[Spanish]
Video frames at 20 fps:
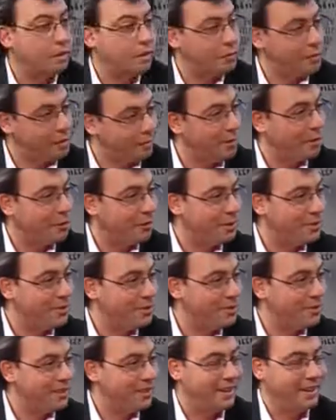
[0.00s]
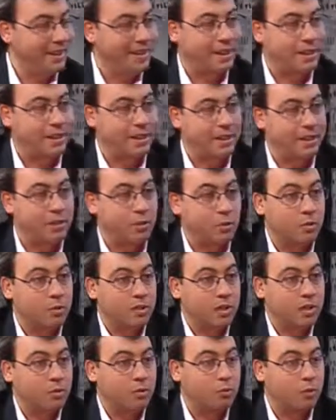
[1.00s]
nunca mejor dicho, eh, y todo
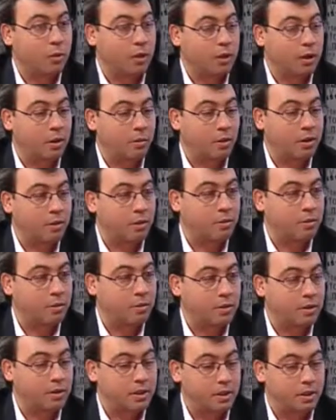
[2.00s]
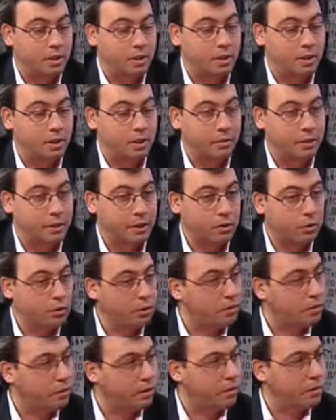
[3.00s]
sigue su procedimiento. Está abierto
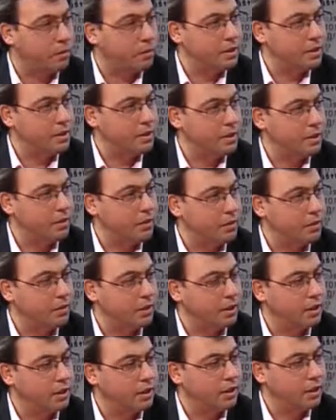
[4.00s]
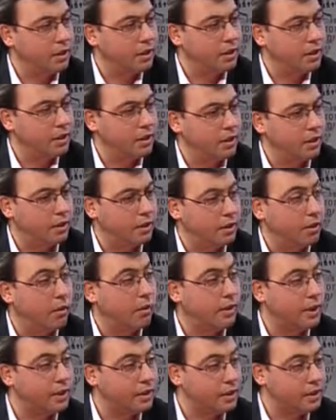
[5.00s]
el plazo de presentación de eh,
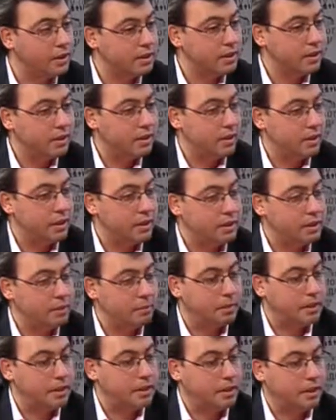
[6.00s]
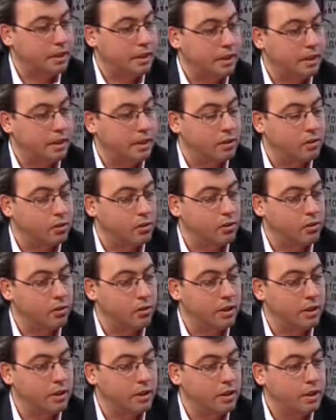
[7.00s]
ofertas a las empresas que quieran
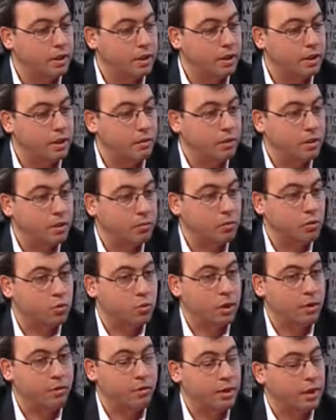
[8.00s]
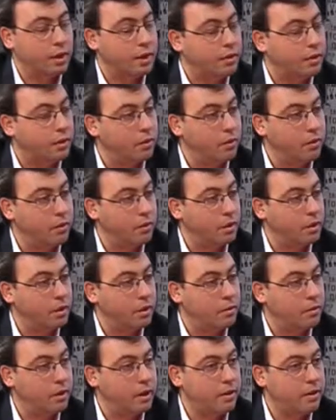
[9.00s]
concurrir y bueno, pues una vez finalizado
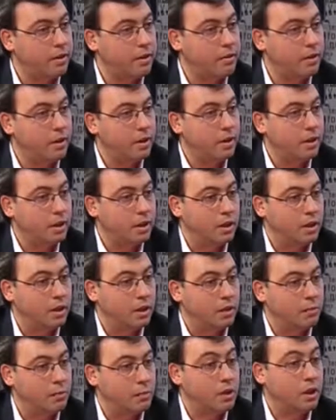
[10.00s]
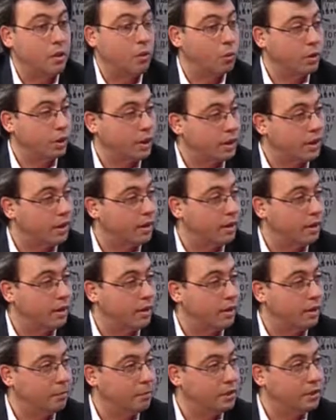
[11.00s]
el plazo, eh, pues adjudicar
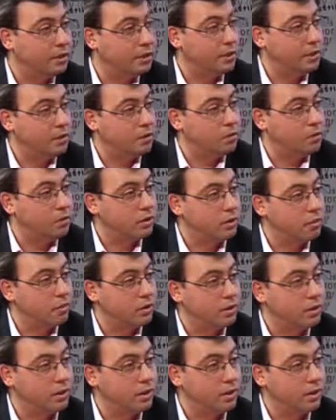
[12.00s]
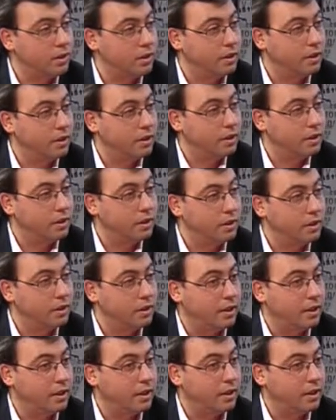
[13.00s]
a la empresa que resulte pues eh,
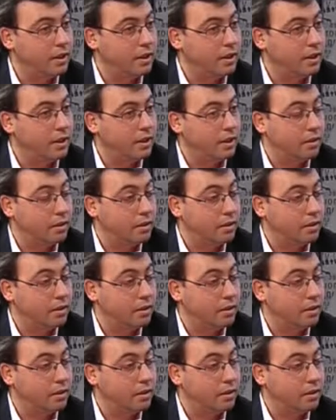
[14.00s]
eh,